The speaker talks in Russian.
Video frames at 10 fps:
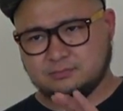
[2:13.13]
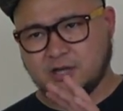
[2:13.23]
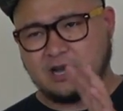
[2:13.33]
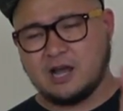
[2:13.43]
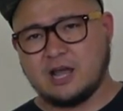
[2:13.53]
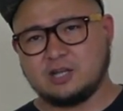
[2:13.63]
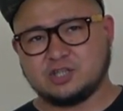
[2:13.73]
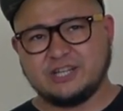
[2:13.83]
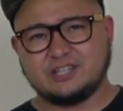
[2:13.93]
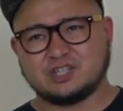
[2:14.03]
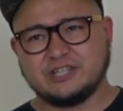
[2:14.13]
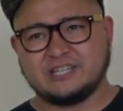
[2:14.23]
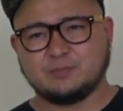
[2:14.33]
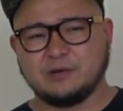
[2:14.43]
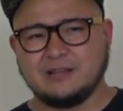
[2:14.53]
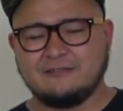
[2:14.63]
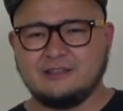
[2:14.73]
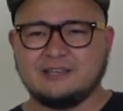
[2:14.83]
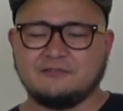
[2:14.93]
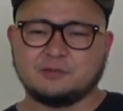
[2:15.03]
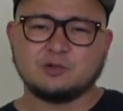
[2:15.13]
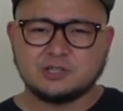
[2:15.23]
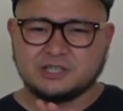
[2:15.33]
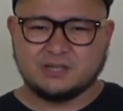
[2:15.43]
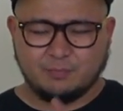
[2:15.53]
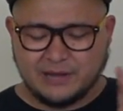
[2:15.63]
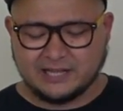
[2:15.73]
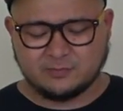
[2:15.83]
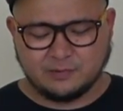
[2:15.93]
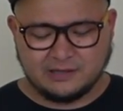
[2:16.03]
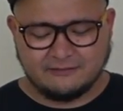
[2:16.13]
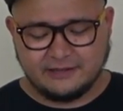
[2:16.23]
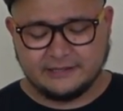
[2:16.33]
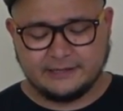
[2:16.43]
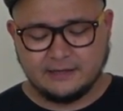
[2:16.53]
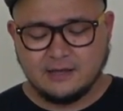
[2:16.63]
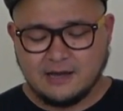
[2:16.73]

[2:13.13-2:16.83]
Такая 6, половиной, возможно даже с половиной.